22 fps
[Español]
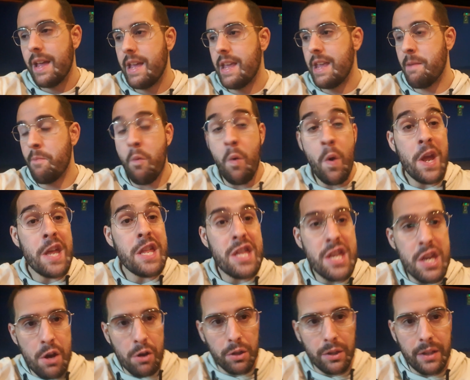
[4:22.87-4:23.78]
y muy
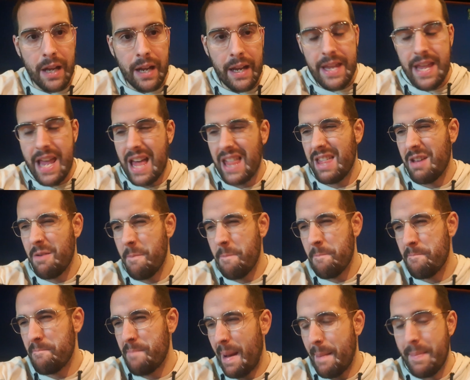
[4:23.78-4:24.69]
idiota, y hace
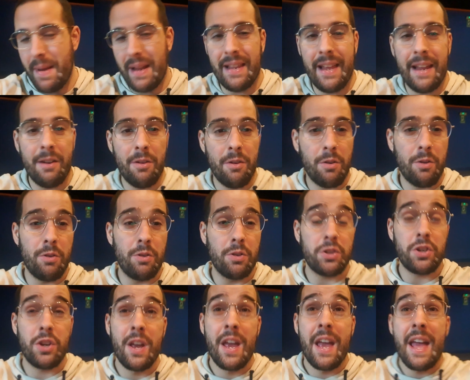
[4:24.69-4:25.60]
un papel de
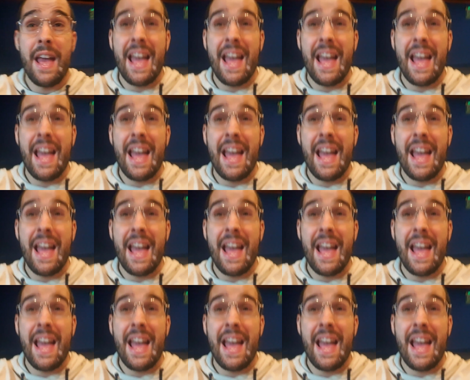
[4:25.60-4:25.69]
locos.